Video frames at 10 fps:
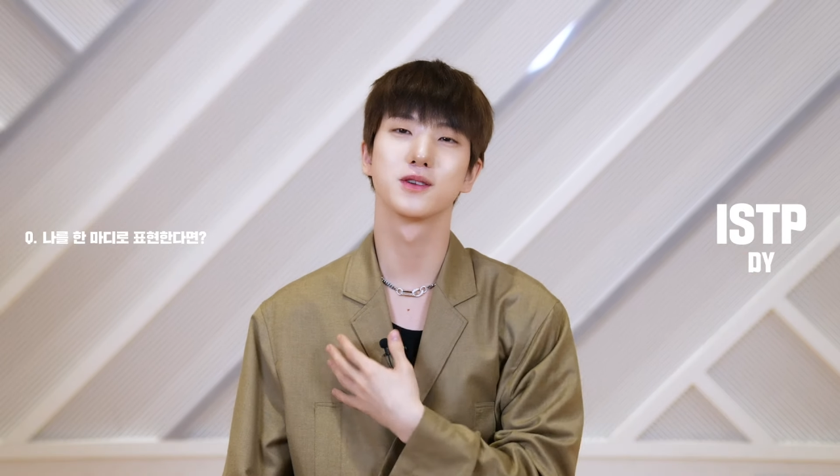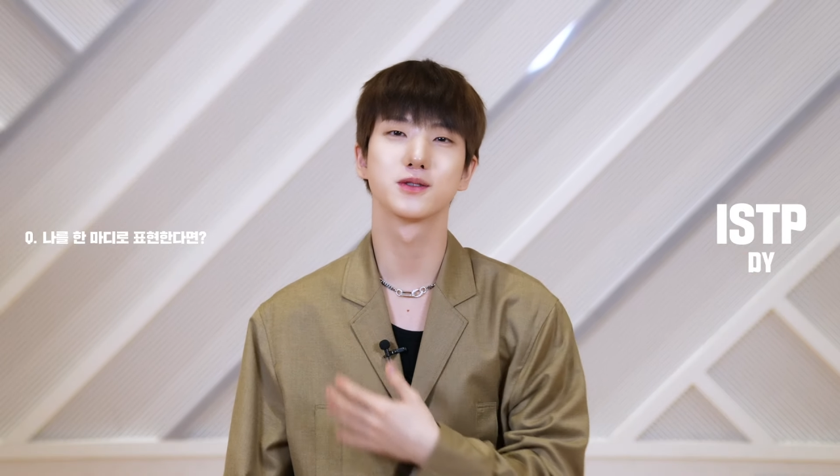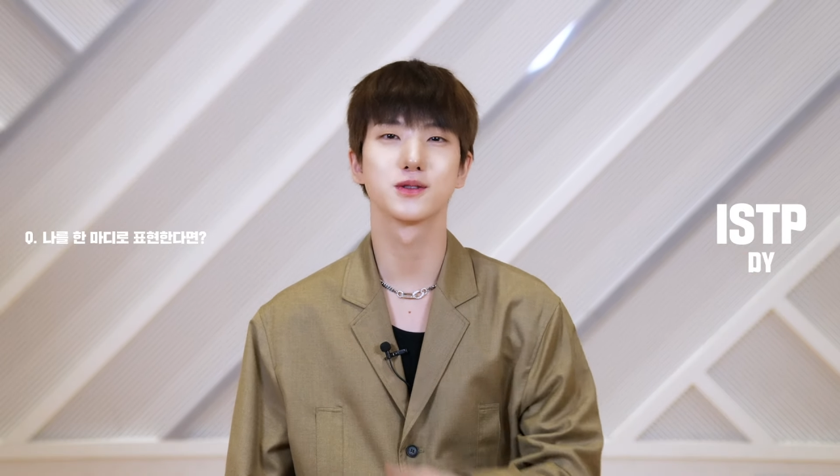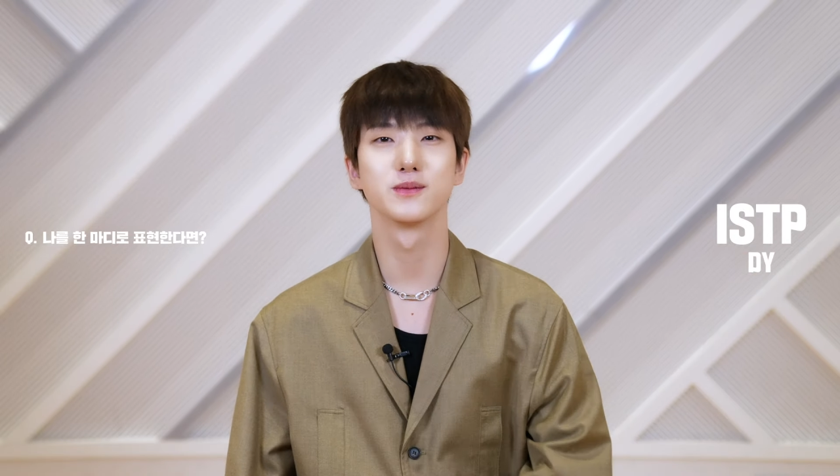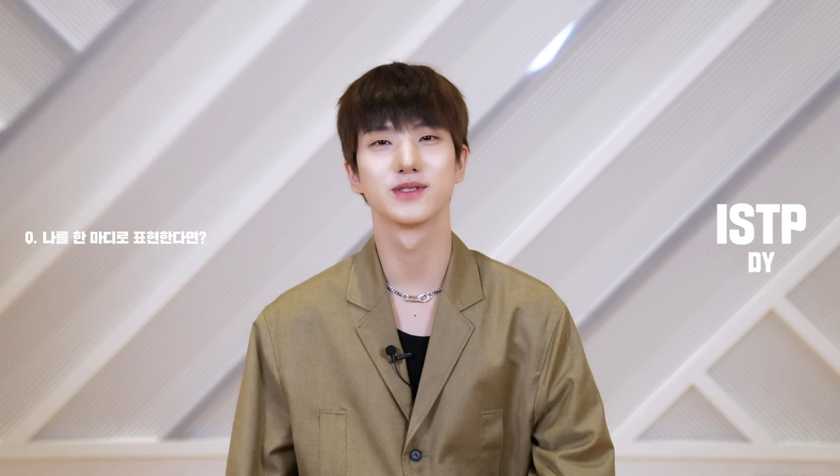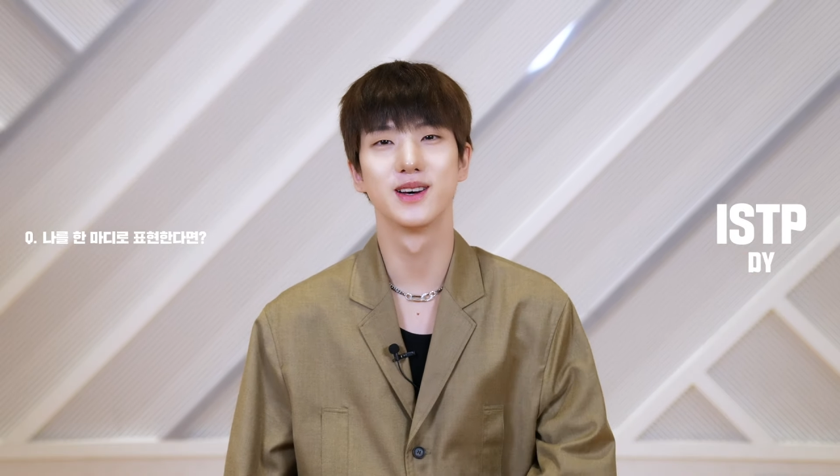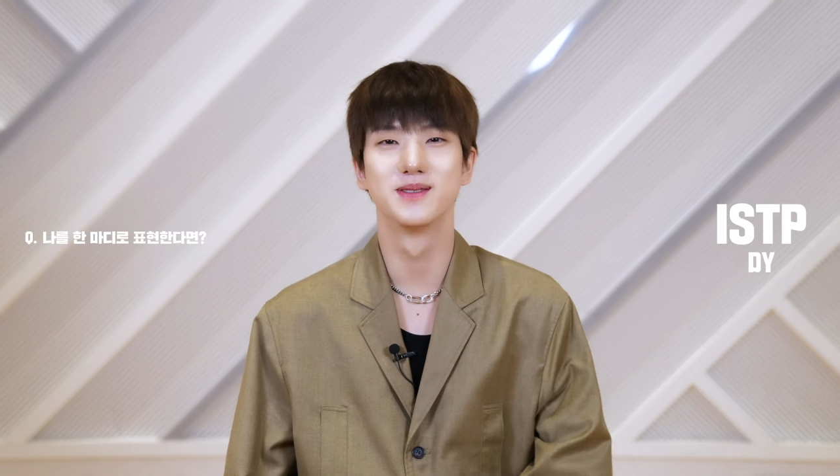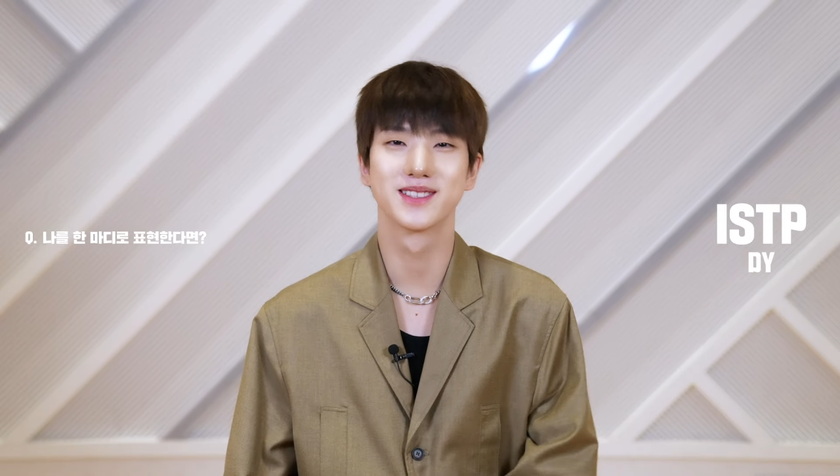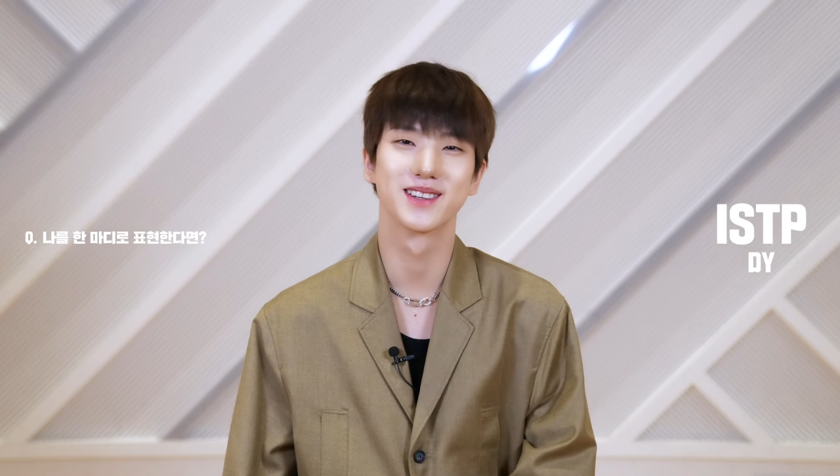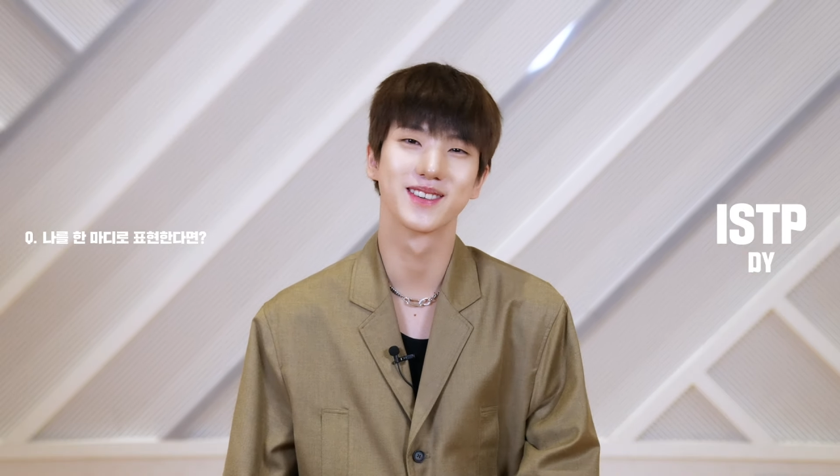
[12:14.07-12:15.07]
건 좀
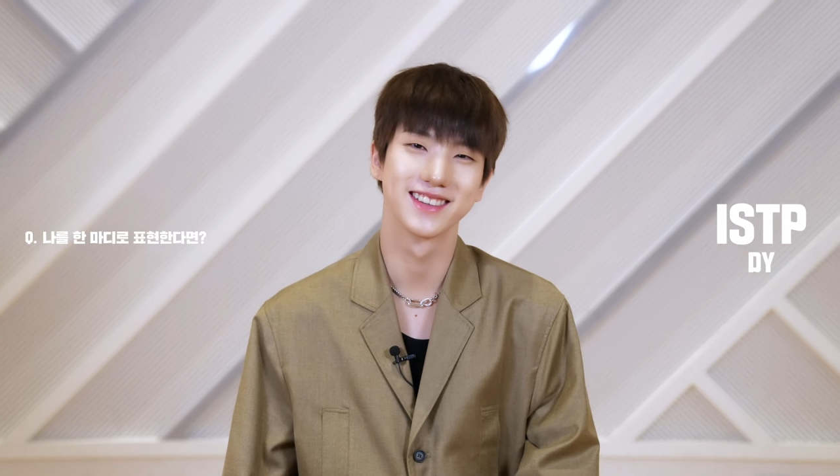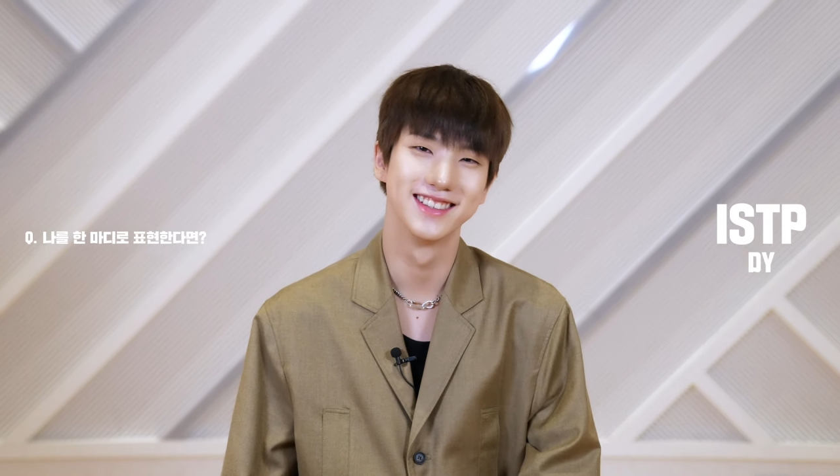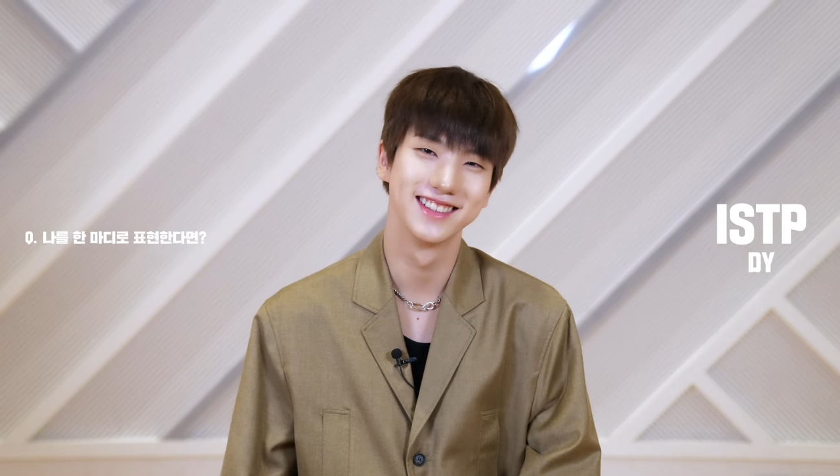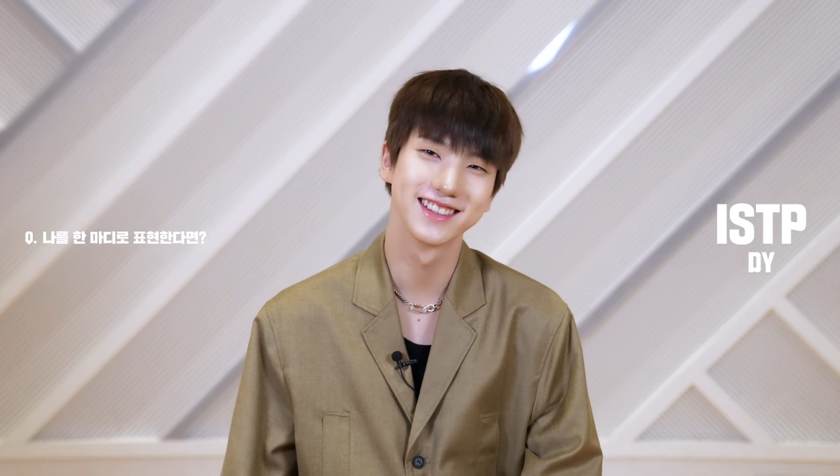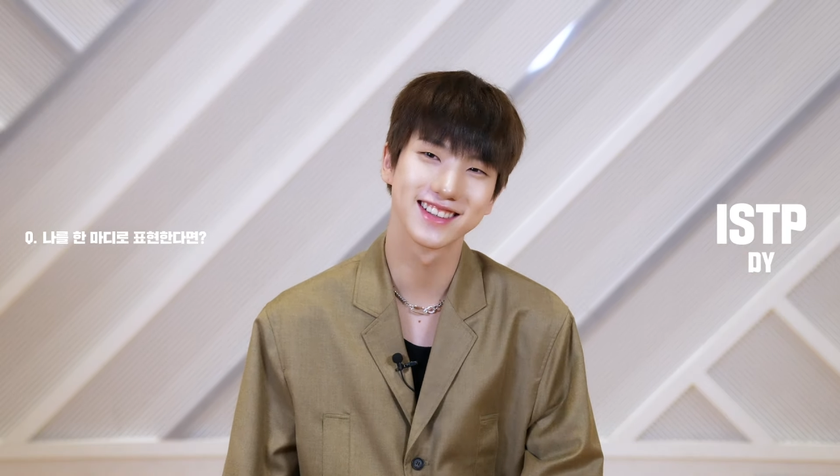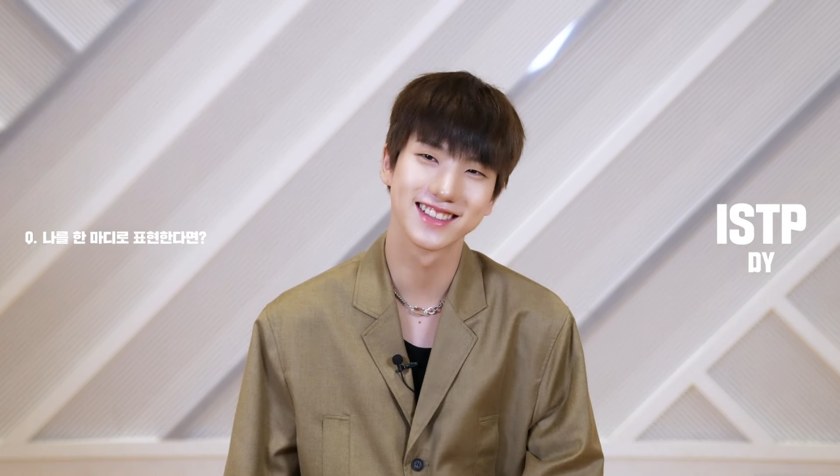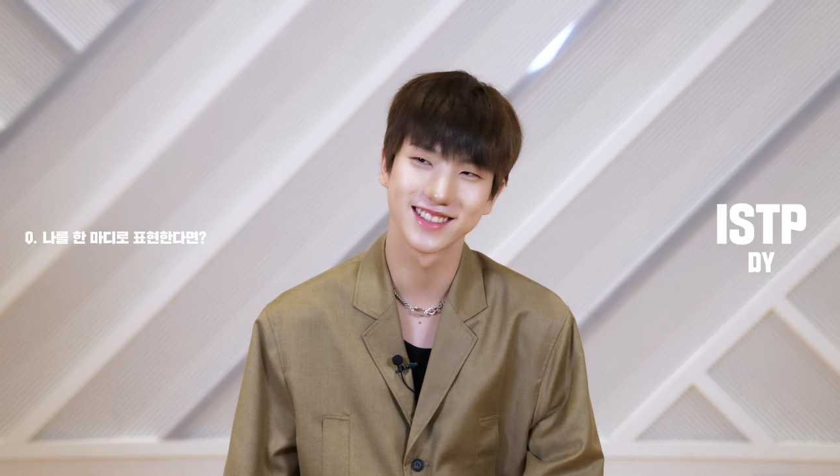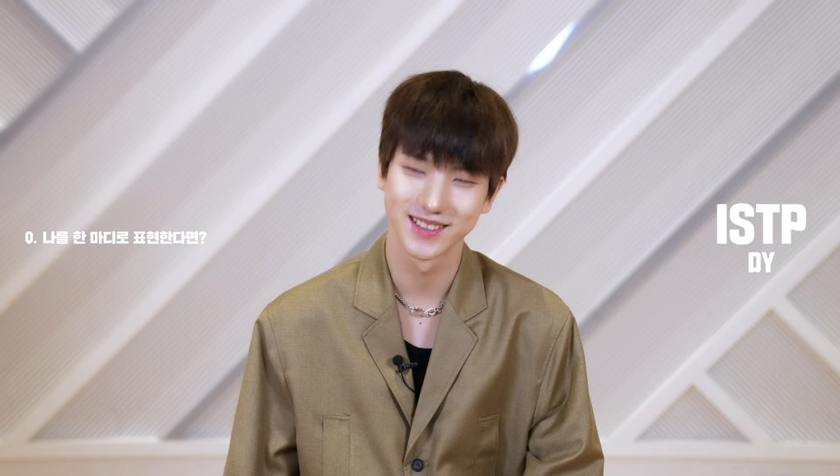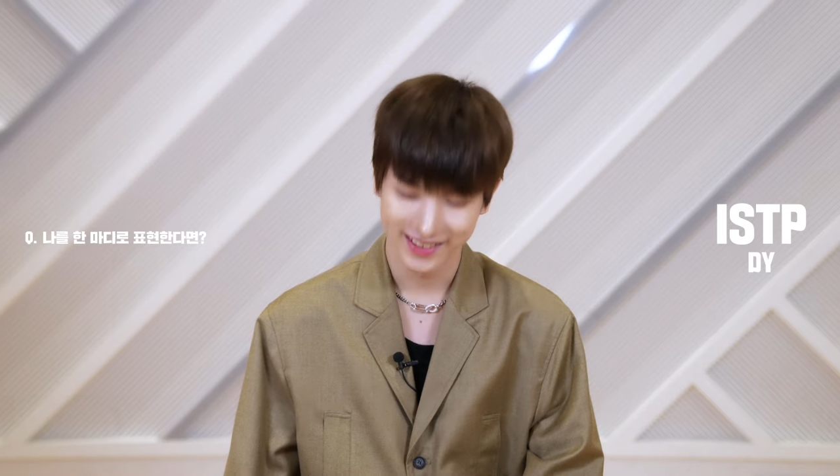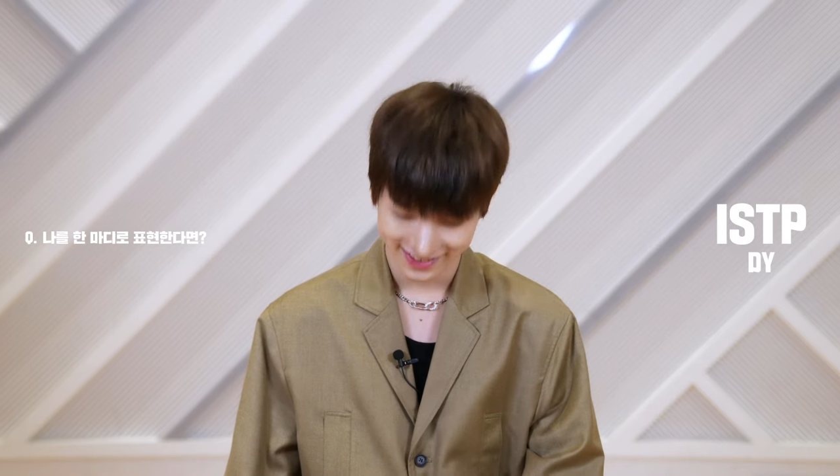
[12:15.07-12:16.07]
부담스럽거든요. 그래서